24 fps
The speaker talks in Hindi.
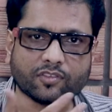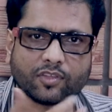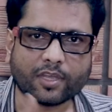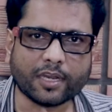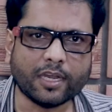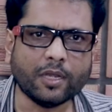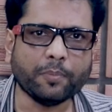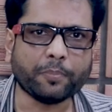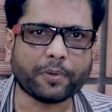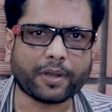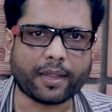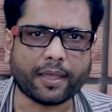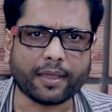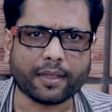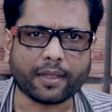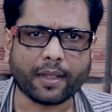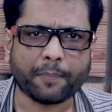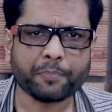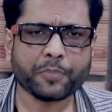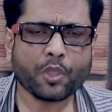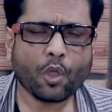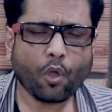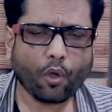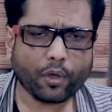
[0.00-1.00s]
स्क्रीन पर आएगा
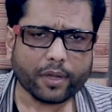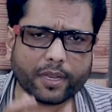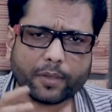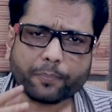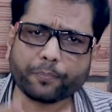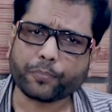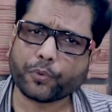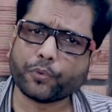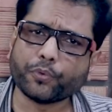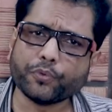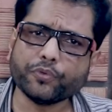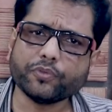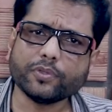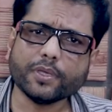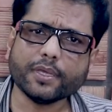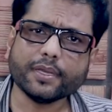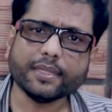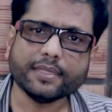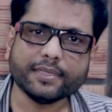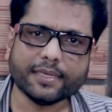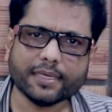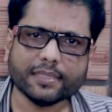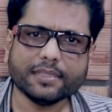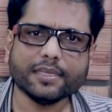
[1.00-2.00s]
और एक प्रोड्यूसर
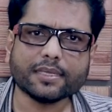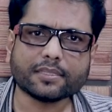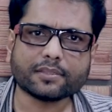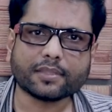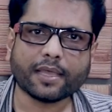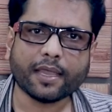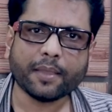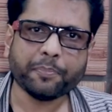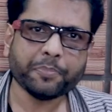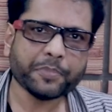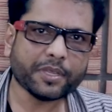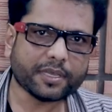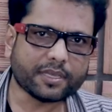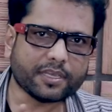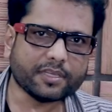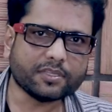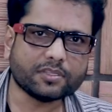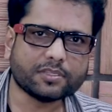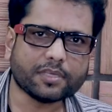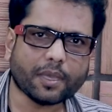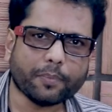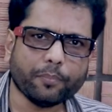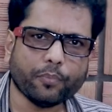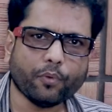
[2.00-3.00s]
ये देखता है कि
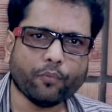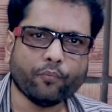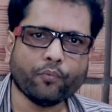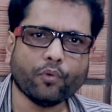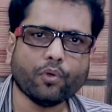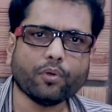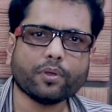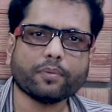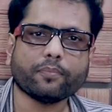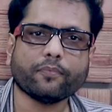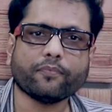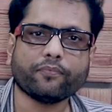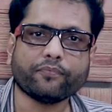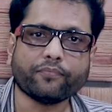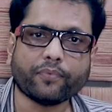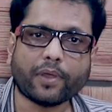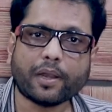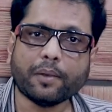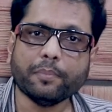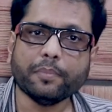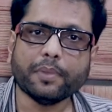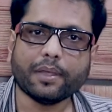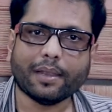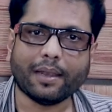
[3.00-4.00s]
जब वो
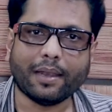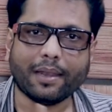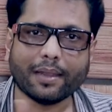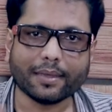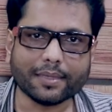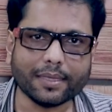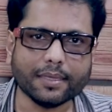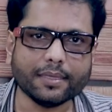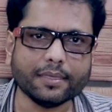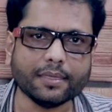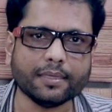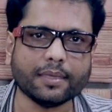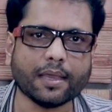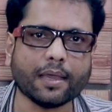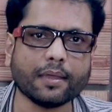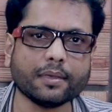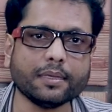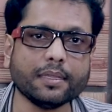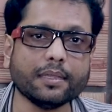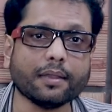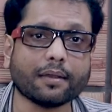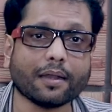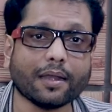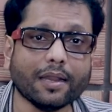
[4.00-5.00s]
फिल्म लगेगी
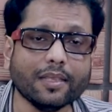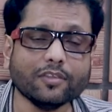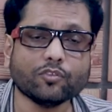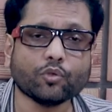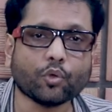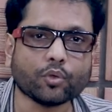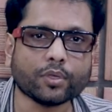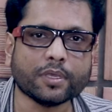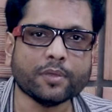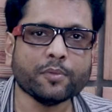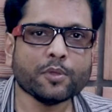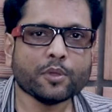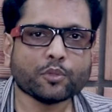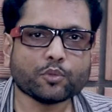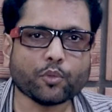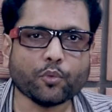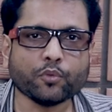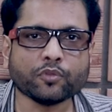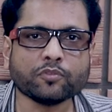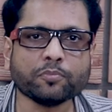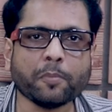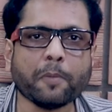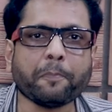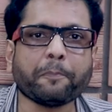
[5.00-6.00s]
यानी रिलीज़ होगी तो
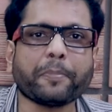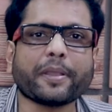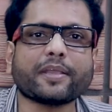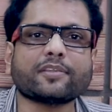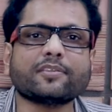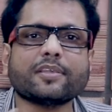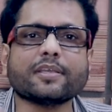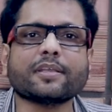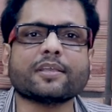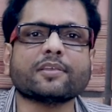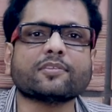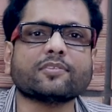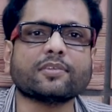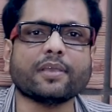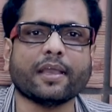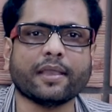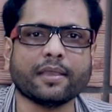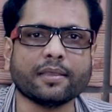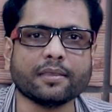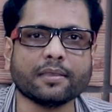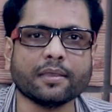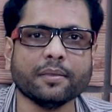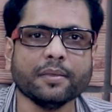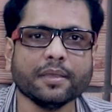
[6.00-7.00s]
उसमें पैसे कैसे
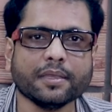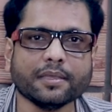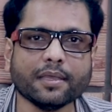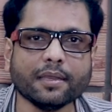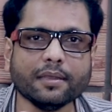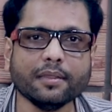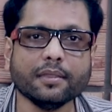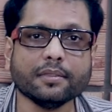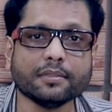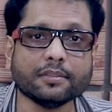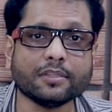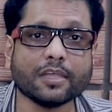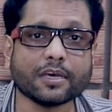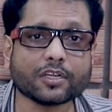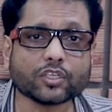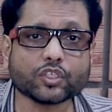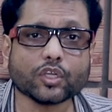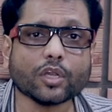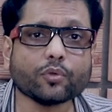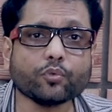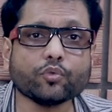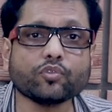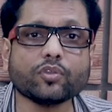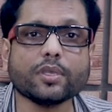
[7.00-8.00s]
आएंगे यानी
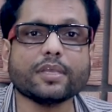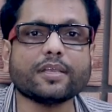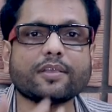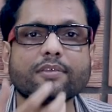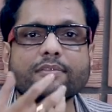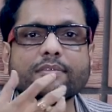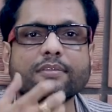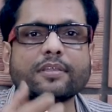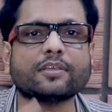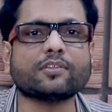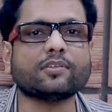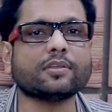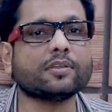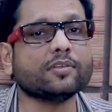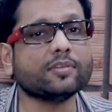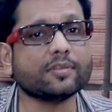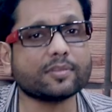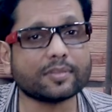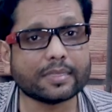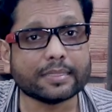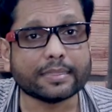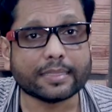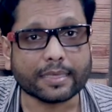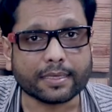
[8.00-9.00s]
दर्शक उसे किस नज़रिए
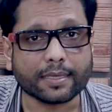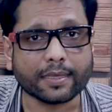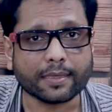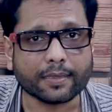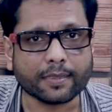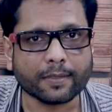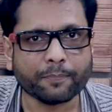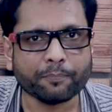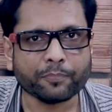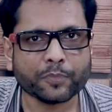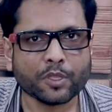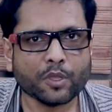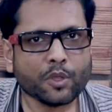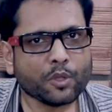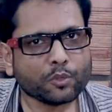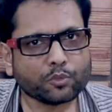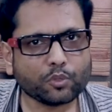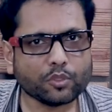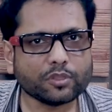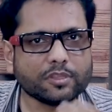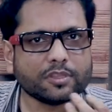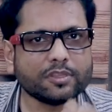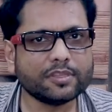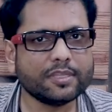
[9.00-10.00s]
से देखेंगे
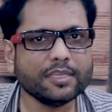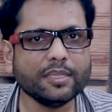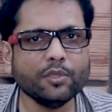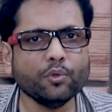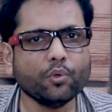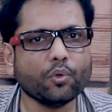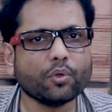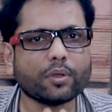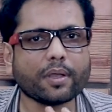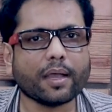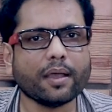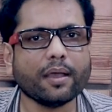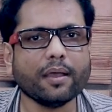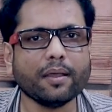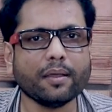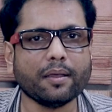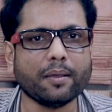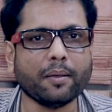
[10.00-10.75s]
तो तीनों का